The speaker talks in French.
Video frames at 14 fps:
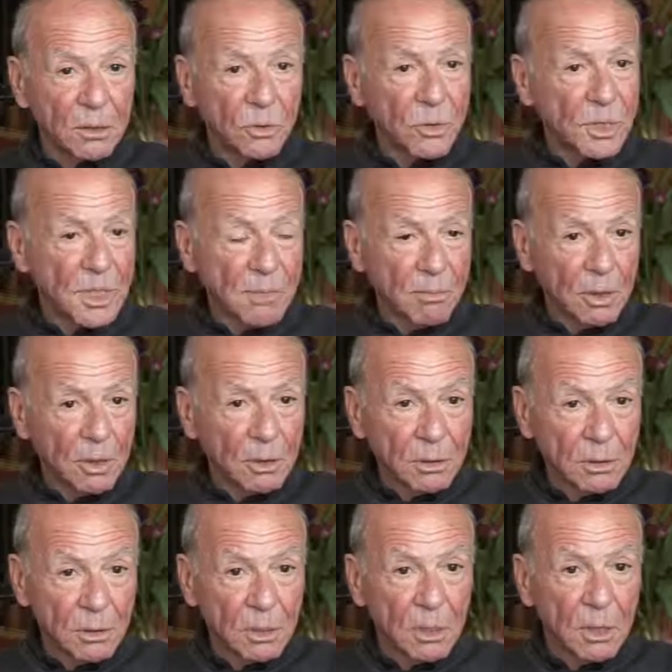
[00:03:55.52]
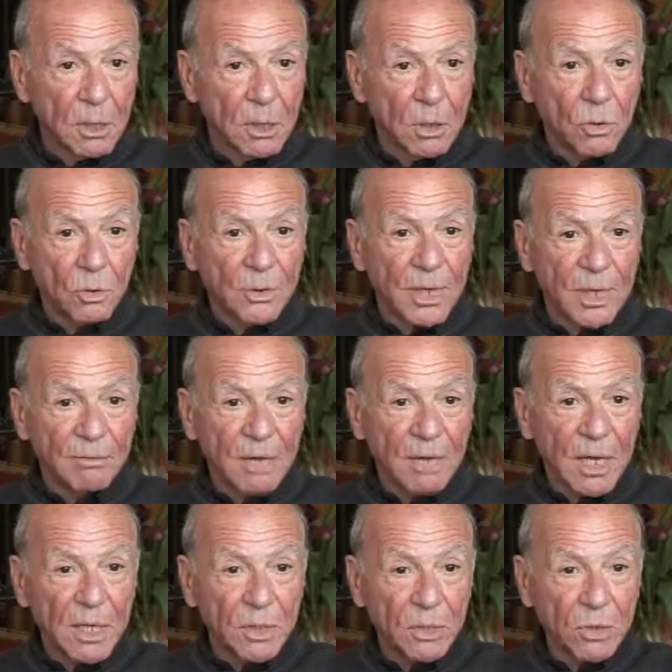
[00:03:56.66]
de ciment au
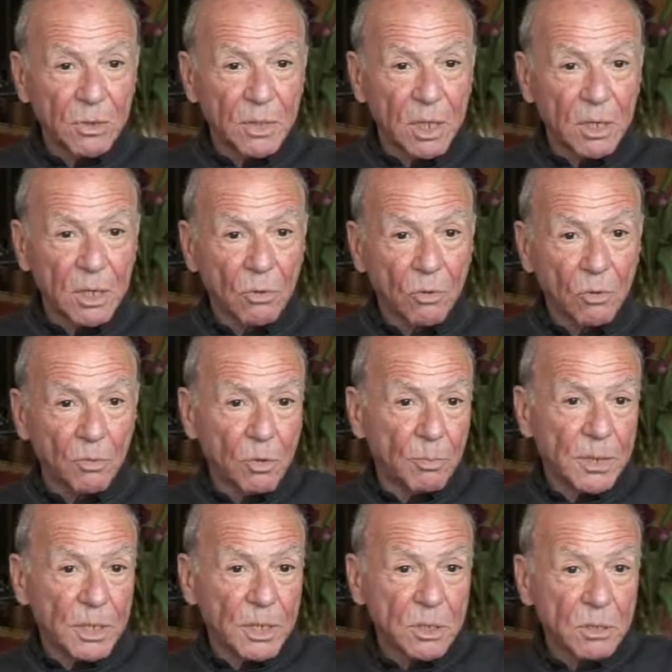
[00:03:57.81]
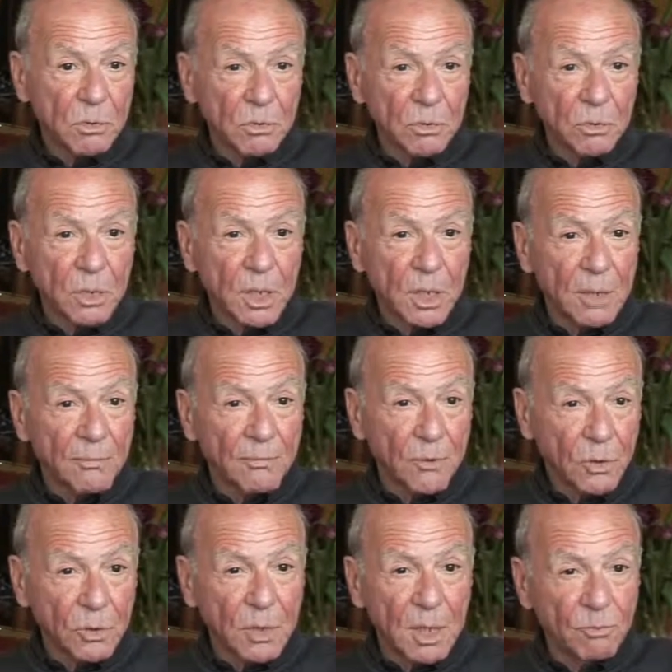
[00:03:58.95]
travail d'un groupe de pression très
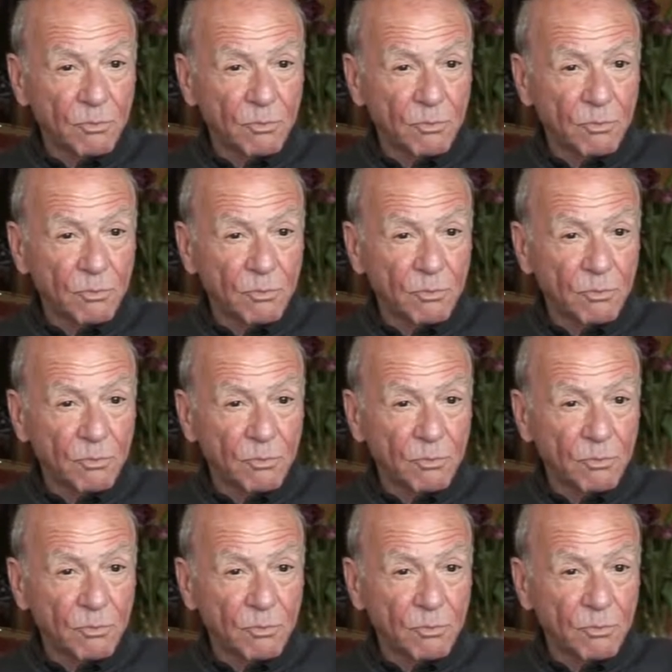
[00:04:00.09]
fort, très